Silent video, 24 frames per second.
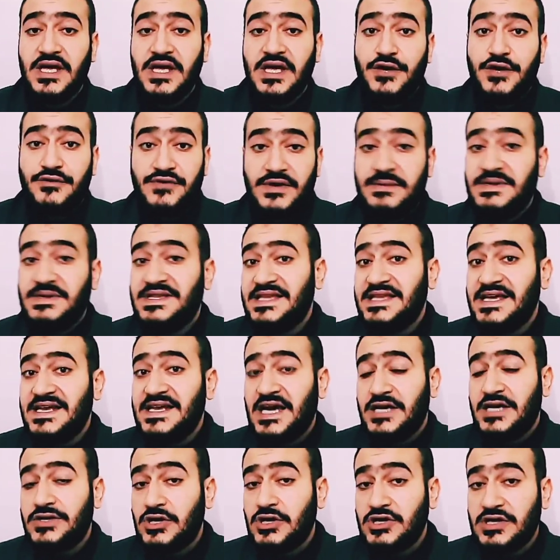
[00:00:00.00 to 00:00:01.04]
فبالتالي
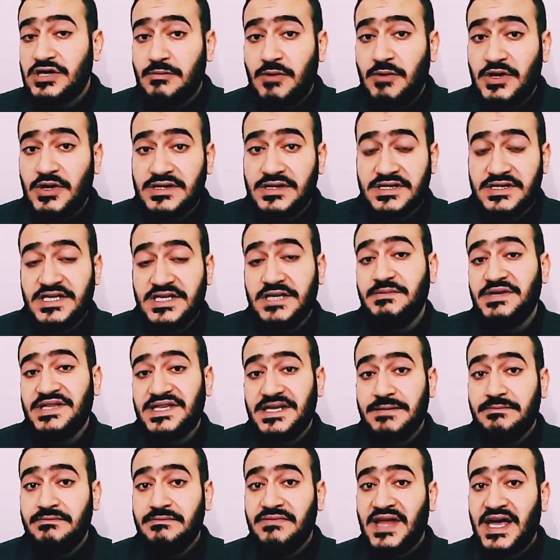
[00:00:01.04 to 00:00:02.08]
عضلات البطن دي
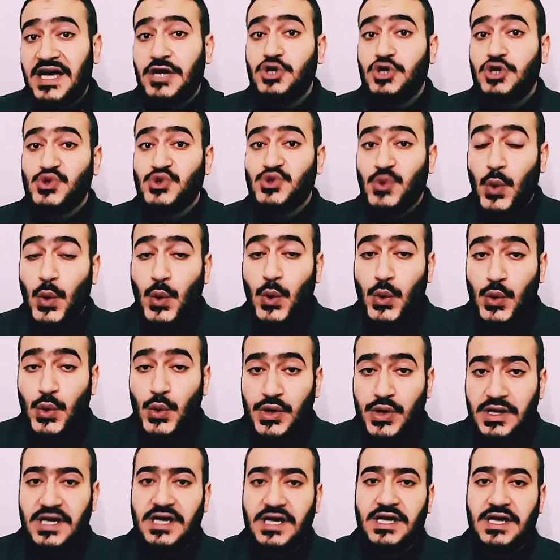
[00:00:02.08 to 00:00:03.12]
بتمنع
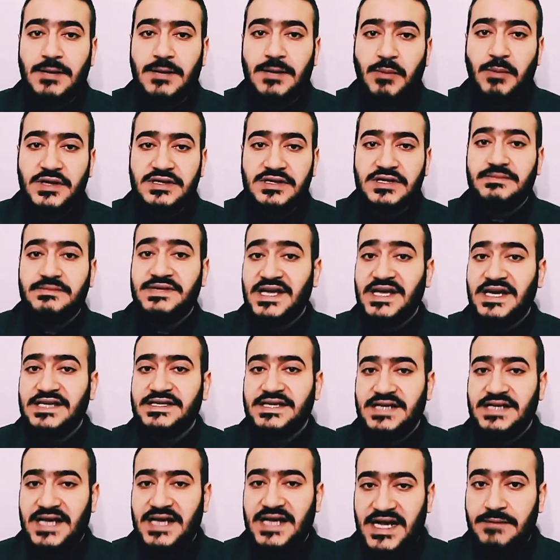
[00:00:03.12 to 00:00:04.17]
ظهور البطن بتاعة
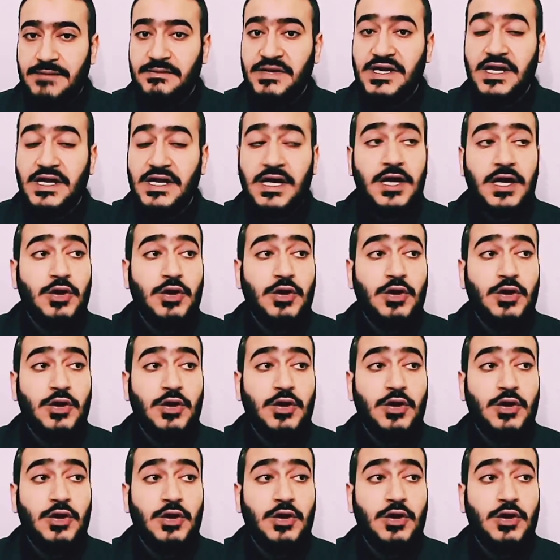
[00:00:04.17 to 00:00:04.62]
الحامل